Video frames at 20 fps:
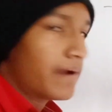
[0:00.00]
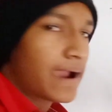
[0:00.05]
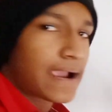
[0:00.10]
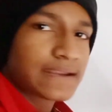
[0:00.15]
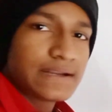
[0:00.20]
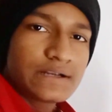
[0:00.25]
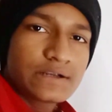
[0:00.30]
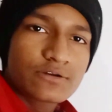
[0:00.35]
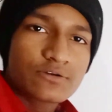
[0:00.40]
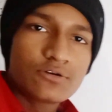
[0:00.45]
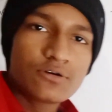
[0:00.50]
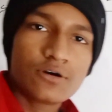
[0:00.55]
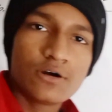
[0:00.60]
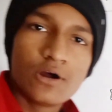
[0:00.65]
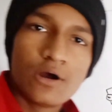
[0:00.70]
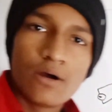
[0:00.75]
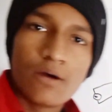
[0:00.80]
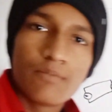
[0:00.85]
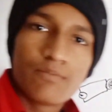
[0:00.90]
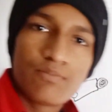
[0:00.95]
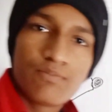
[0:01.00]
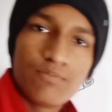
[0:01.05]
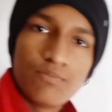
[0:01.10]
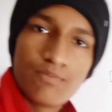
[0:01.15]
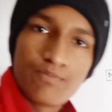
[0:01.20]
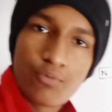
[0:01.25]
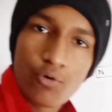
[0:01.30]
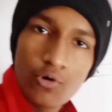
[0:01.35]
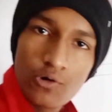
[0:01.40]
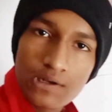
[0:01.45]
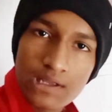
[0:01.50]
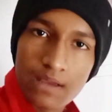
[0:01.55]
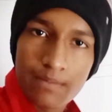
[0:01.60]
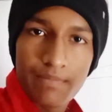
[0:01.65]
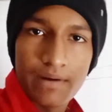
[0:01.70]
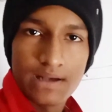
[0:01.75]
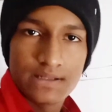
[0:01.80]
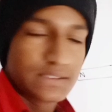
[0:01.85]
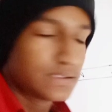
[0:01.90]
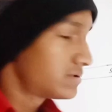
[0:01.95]
मैग्नेट को पोल के
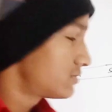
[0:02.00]
पास